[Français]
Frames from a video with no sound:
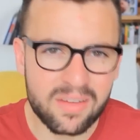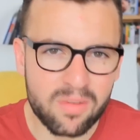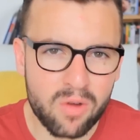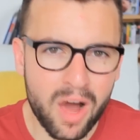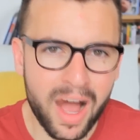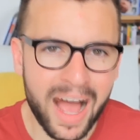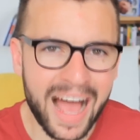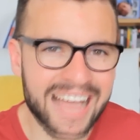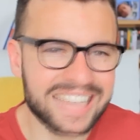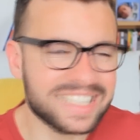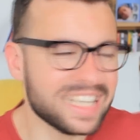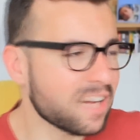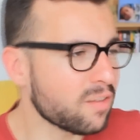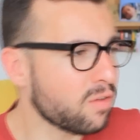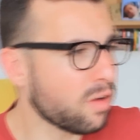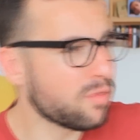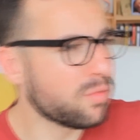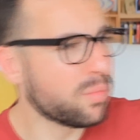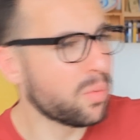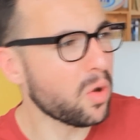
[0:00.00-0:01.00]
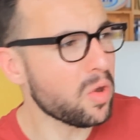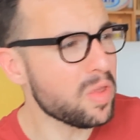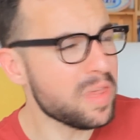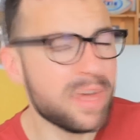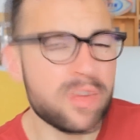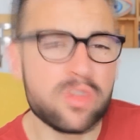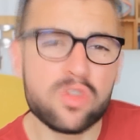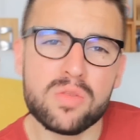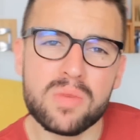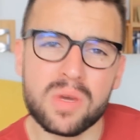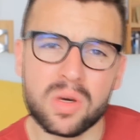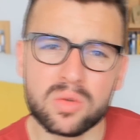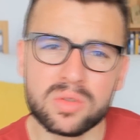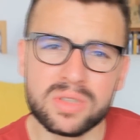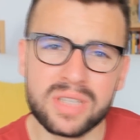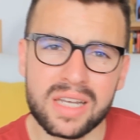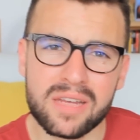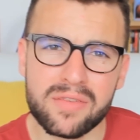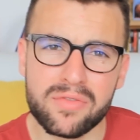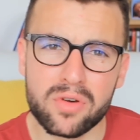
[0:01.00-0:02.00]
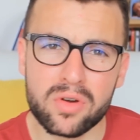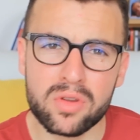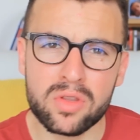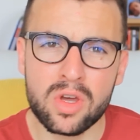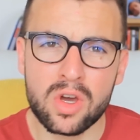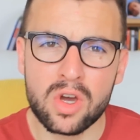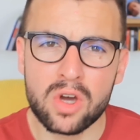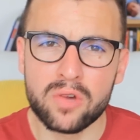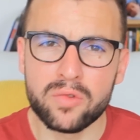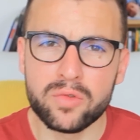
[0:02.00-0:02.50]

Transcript: devez savoir, à chaque fois que vous prenez un numéro de téléphone,